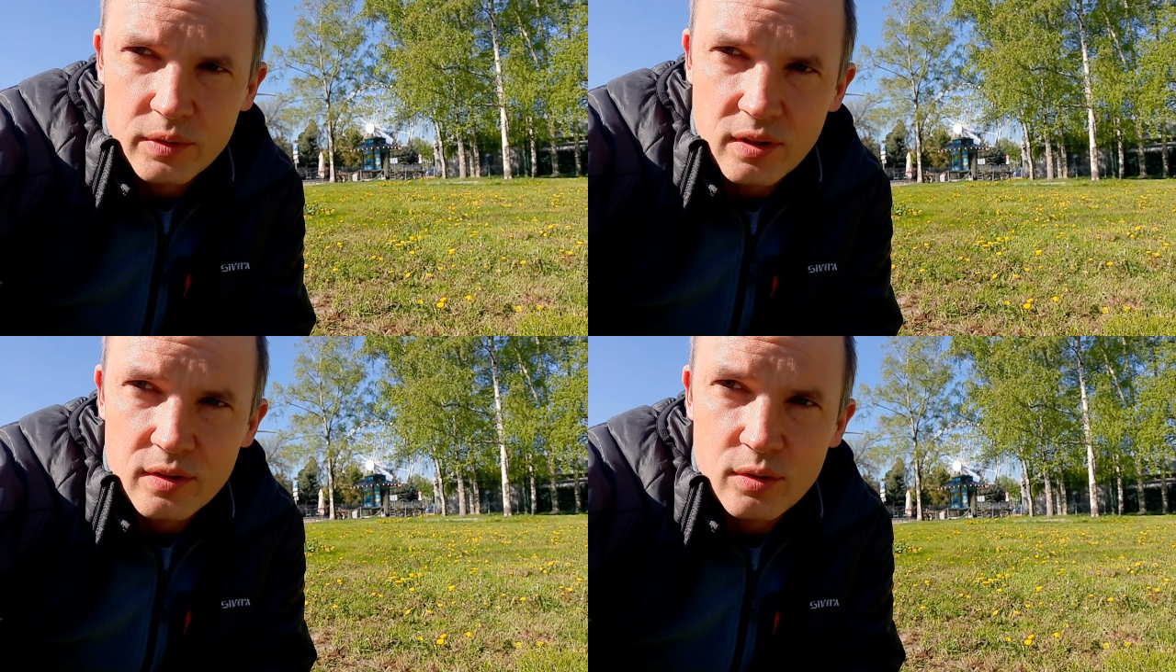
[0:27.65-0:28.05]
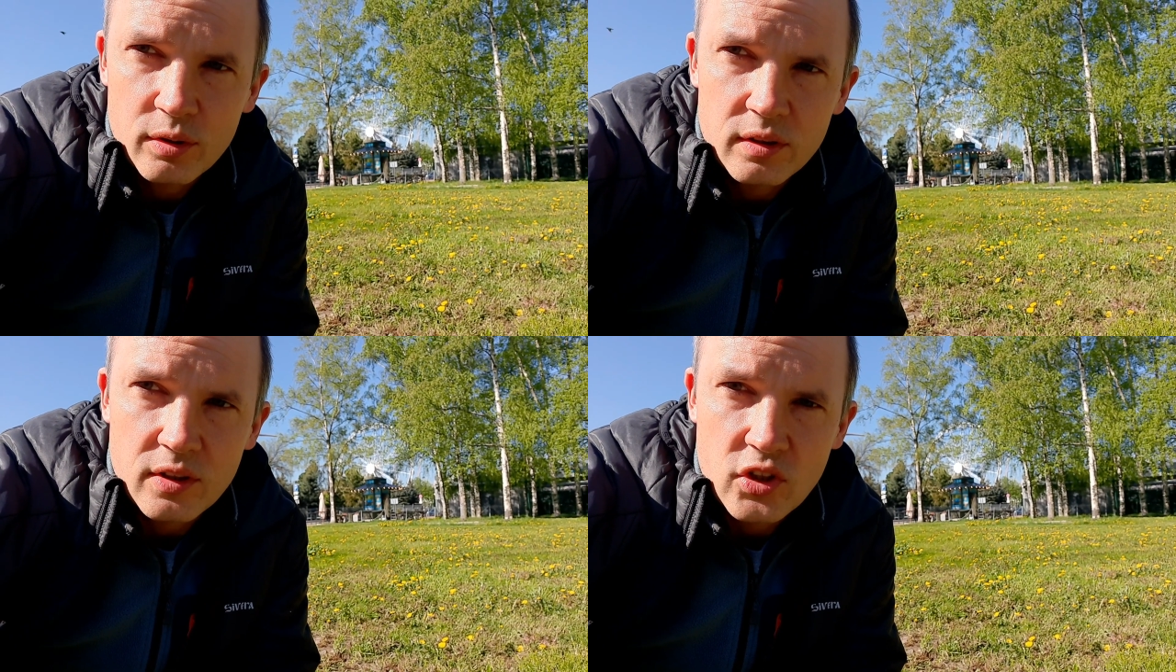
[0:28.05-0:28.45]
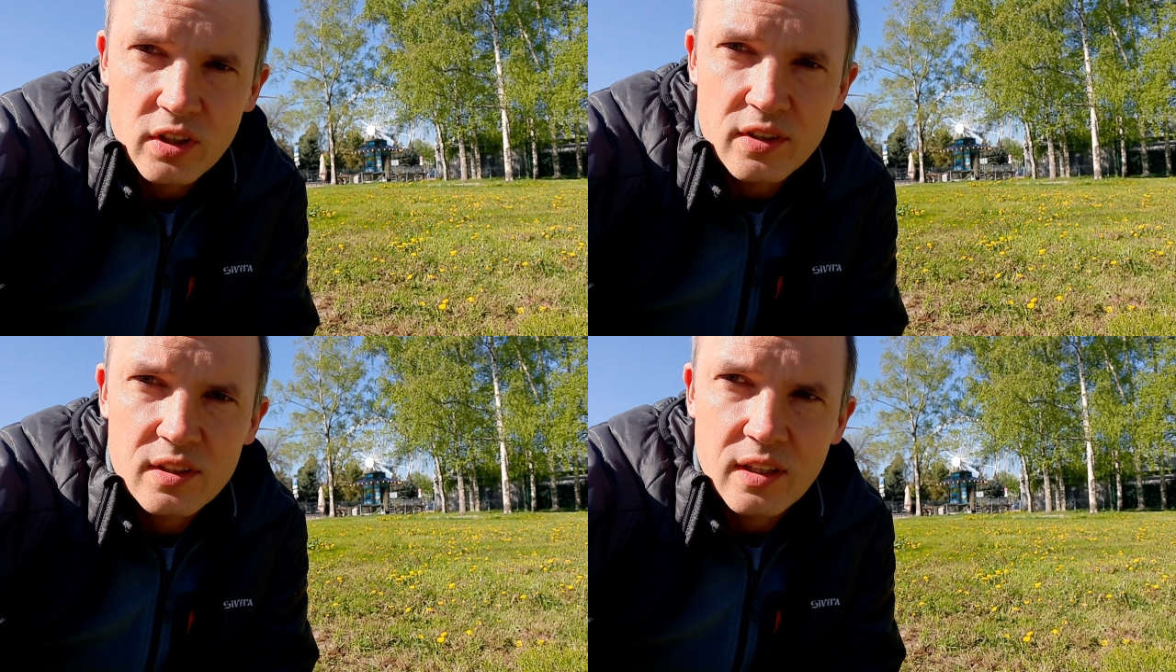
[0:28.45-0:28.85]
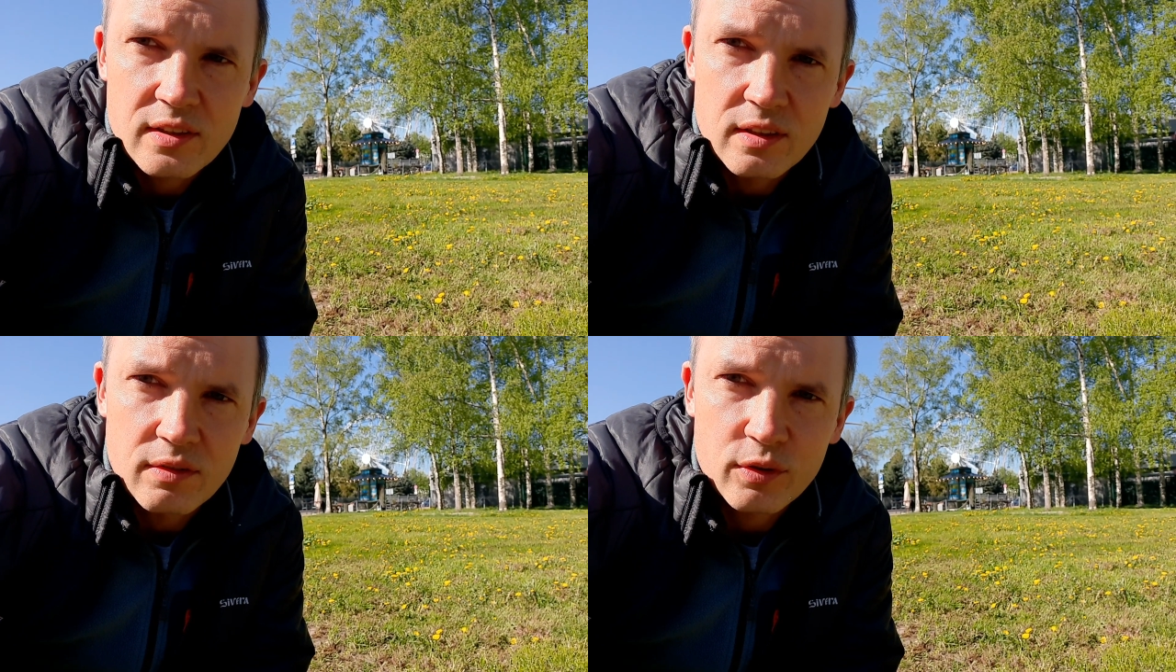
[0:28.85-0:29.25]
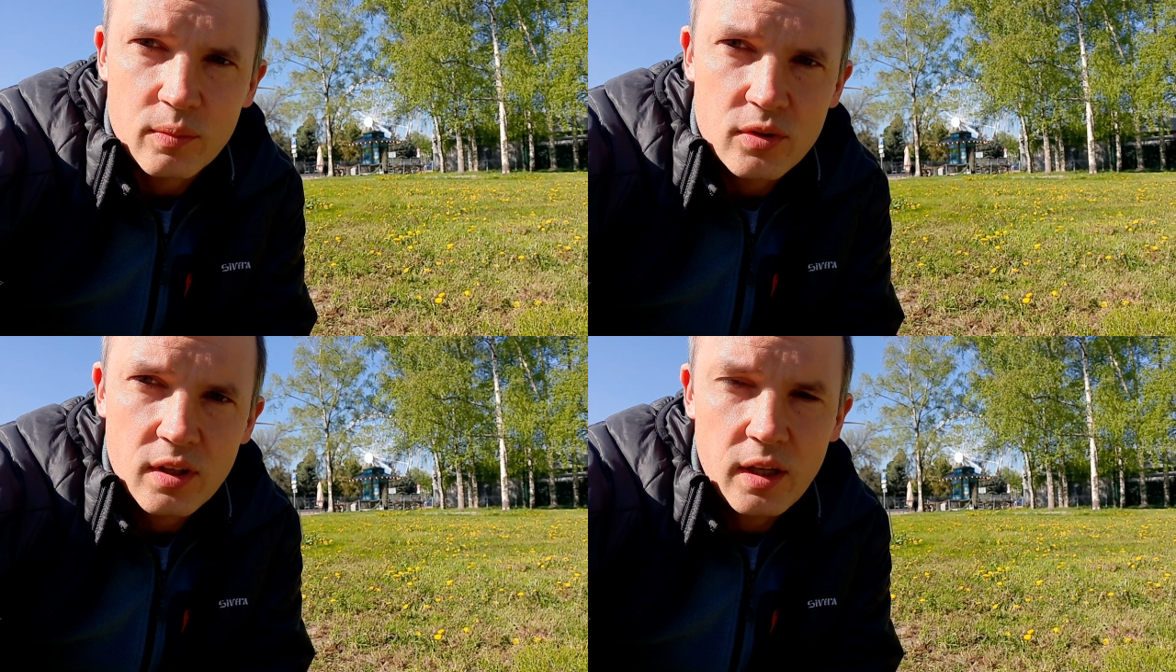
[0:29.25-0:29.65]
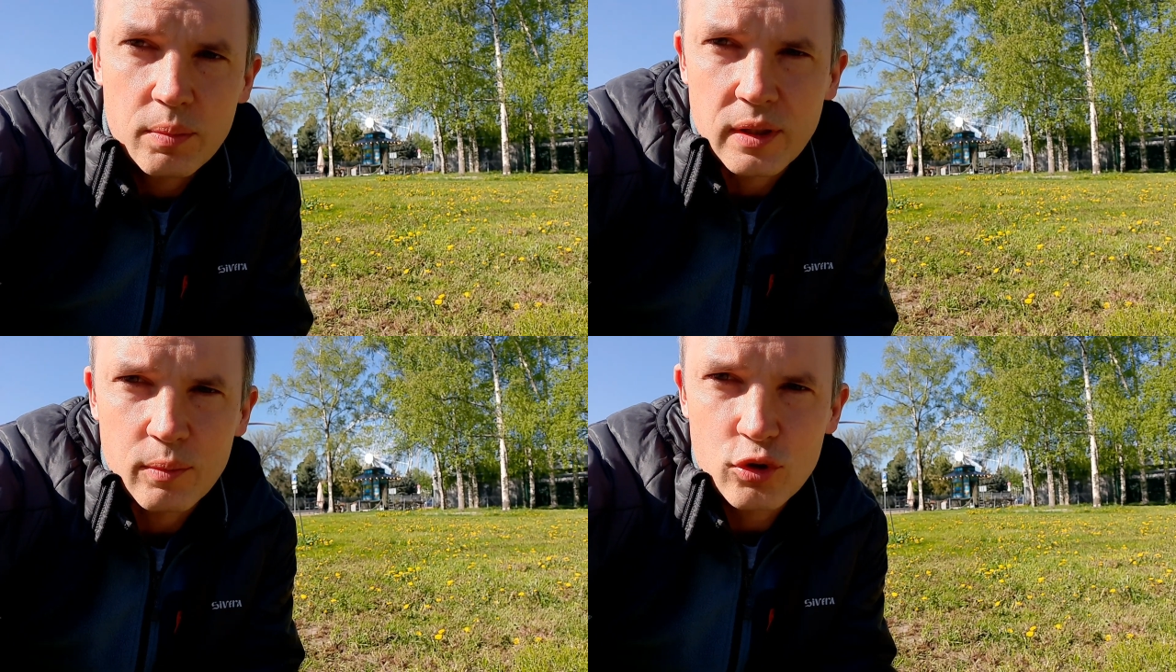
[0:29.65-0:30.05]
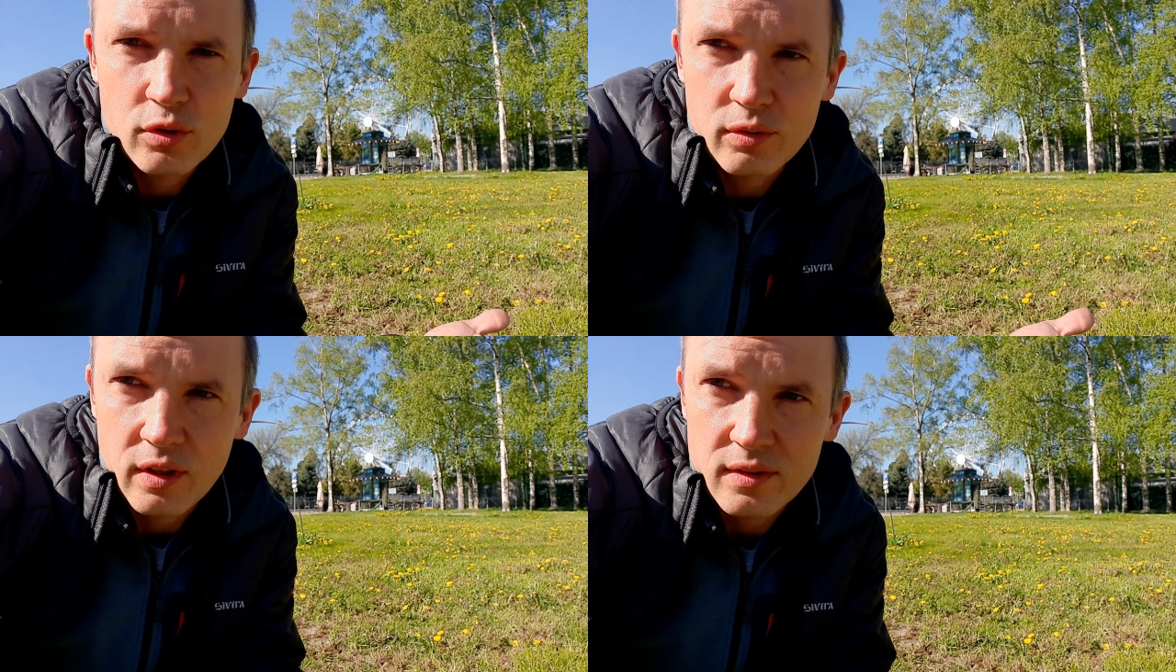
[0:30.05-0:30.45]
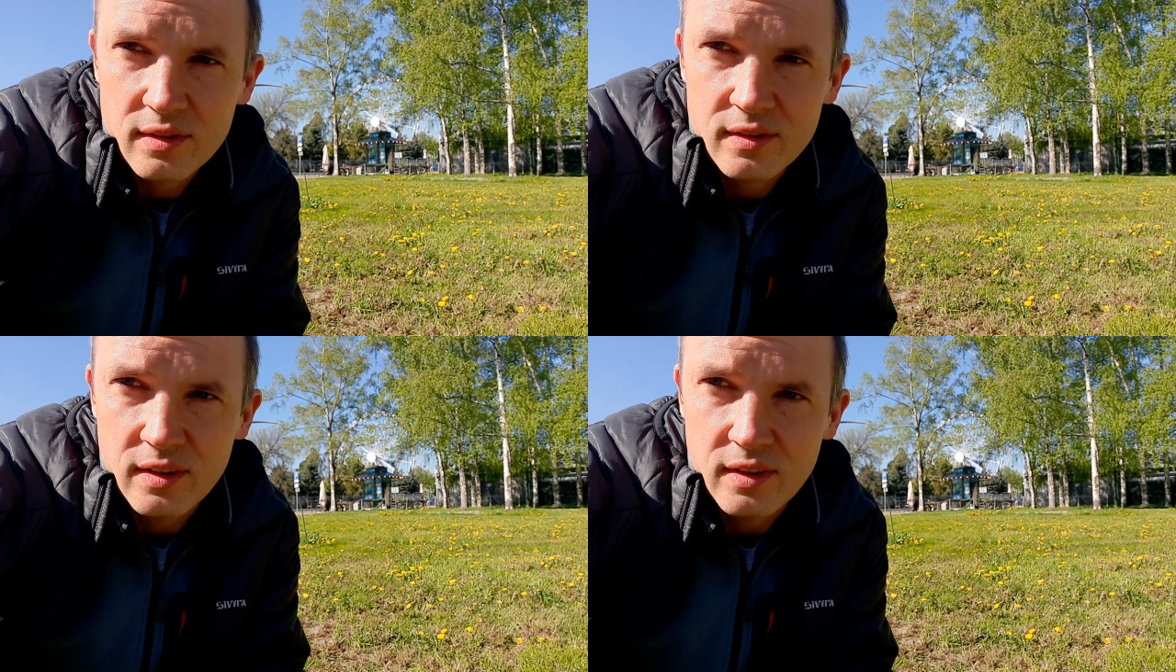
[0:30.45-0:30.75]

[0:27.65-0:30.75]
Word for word: традиционно решили скосить, в том числе и потому, что у нас,